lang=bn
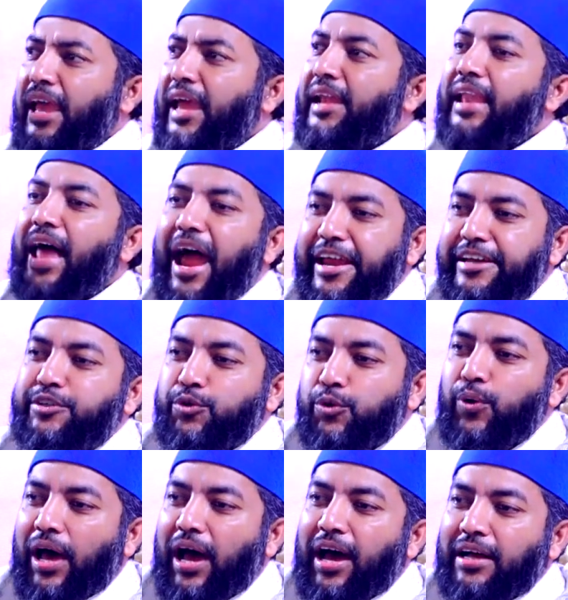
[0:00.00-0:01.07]
এই
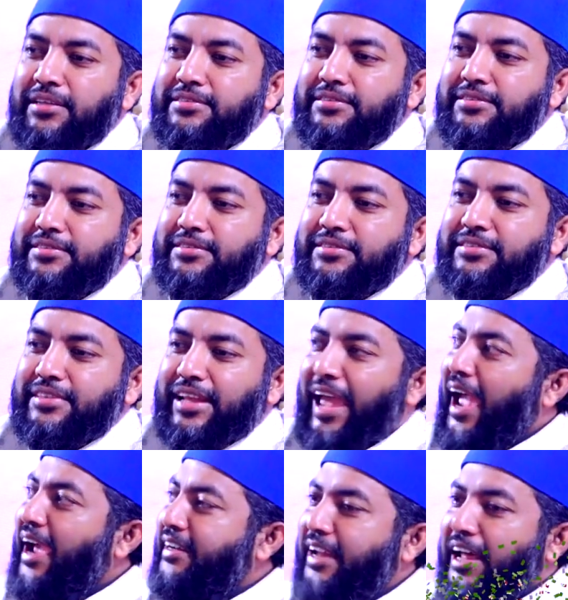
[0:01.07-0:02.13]
লাইটগুলা
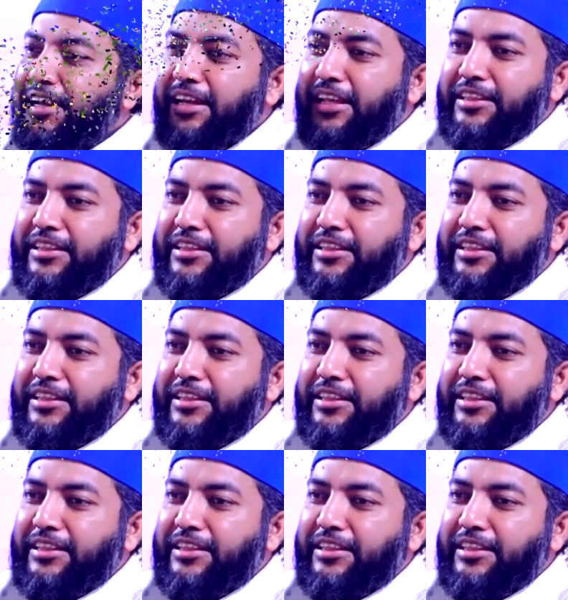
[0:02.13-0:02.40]
একটা